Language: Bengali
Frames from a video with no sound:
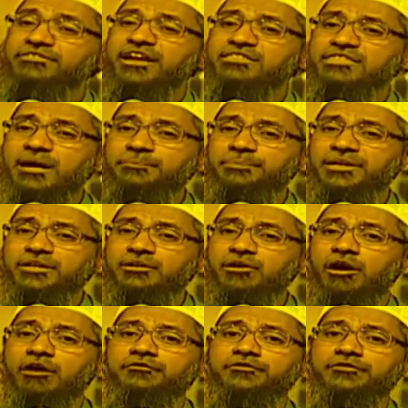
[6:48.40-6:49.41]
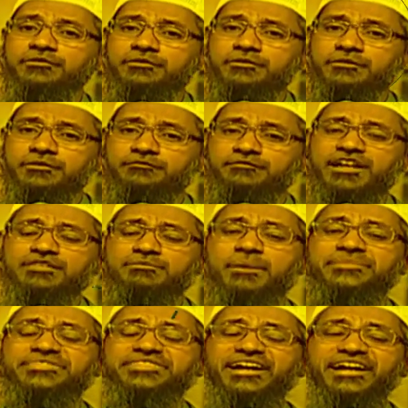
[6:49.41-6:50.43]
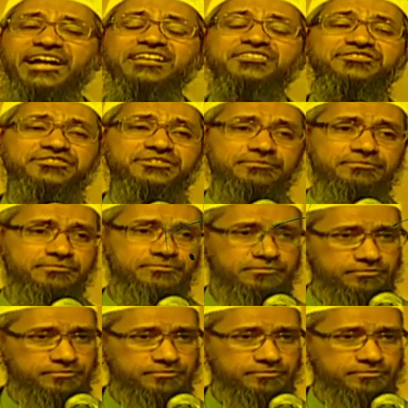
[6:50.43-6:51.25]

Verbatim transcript: এছাড়াও সে সময় ছিলেন ফাতিমা বিনতে কায়েস